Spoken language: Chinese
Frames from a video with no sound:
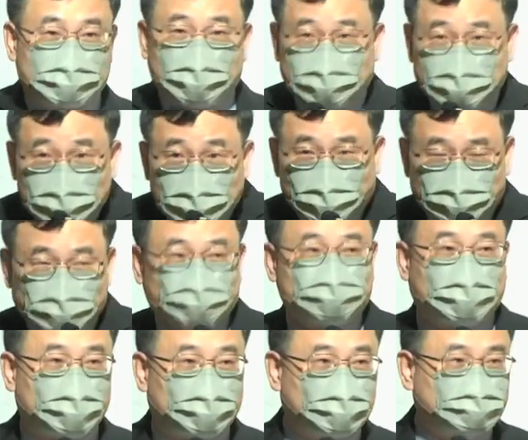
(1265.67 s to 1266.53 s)
他那个人不
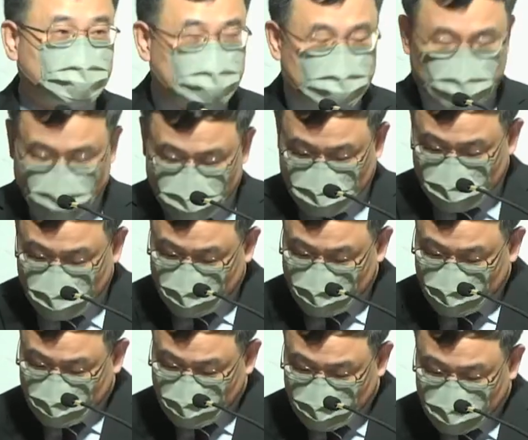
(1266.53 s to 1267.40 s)
出来跟你见面，
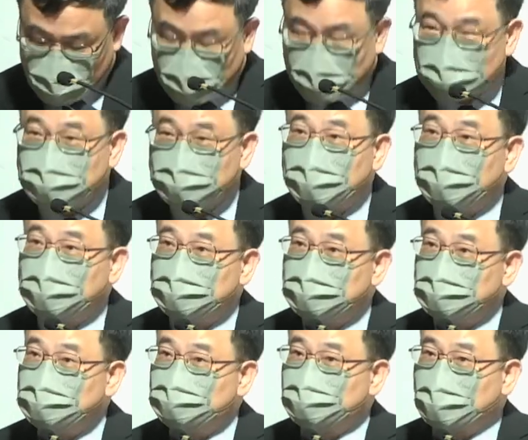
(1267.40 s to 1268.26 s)
啊，这个
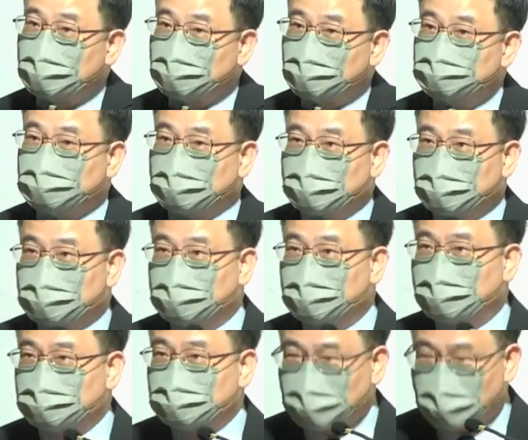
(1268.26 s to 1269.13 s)
异端通常的
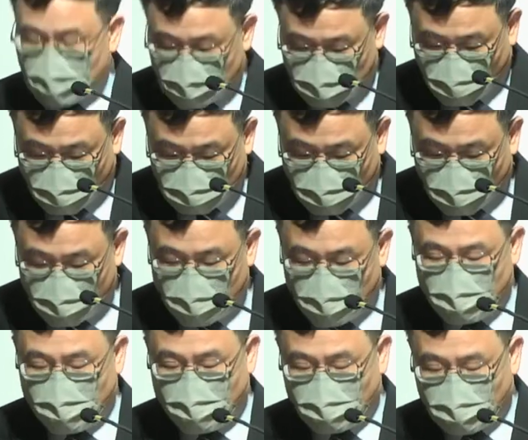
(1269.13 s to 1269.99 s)
特点就是偷偷
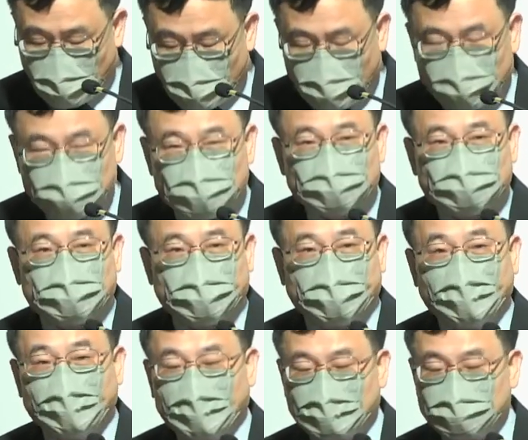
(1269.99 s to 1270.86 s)
摸摸、鬼鬼祟
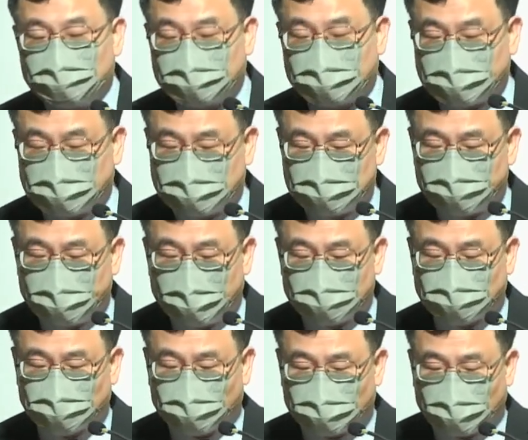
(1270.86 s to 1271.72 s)
祟，用着欺骗
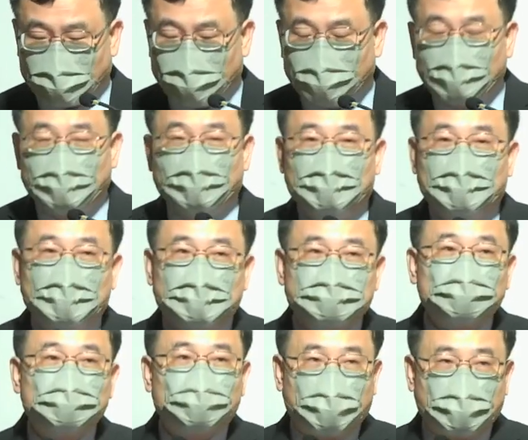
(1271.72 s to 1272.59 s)
的手段，
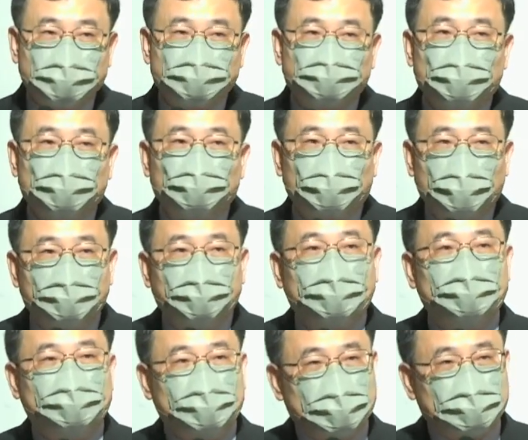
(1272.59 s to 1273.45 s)
这完全违
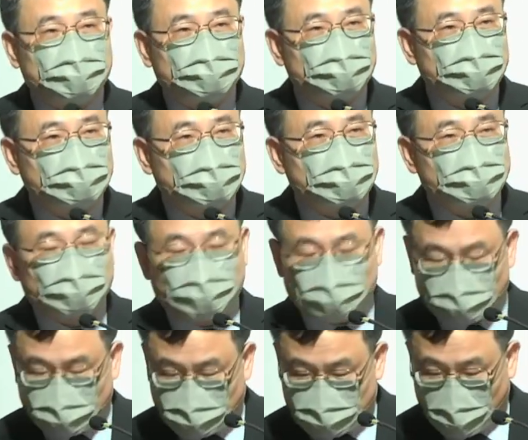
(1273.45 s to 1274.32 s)
背耶稣基督
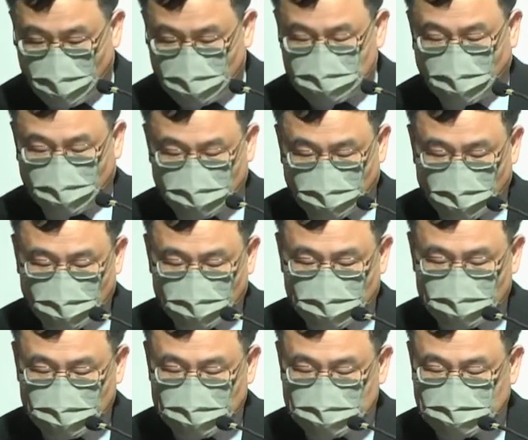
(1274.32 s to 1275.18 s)
所教导的
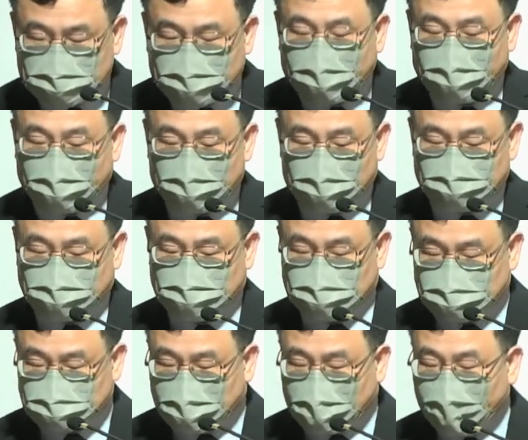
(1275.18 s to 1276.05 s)
再来的
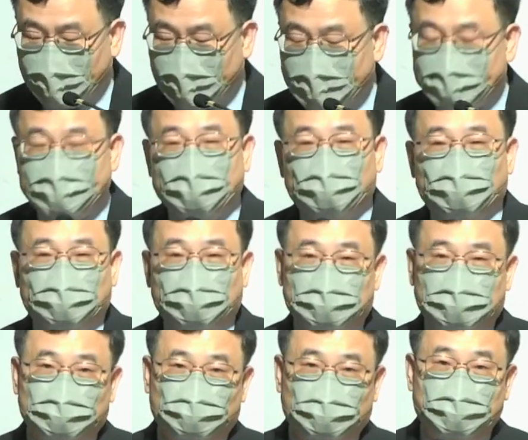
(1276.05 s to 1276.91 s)
景象，也违
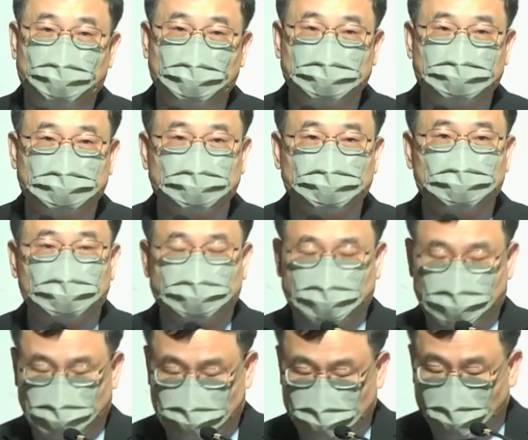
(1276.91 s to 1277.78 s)
违背基督的
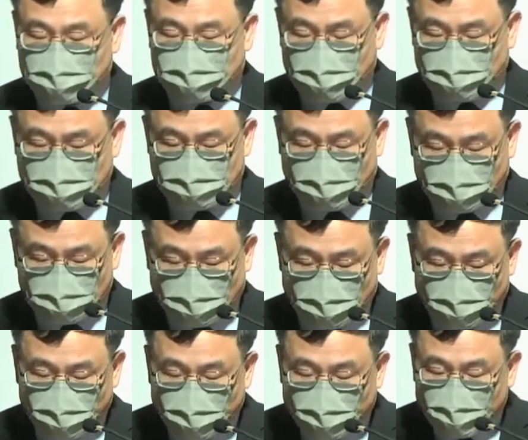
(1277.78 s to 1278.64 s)
道德的教导。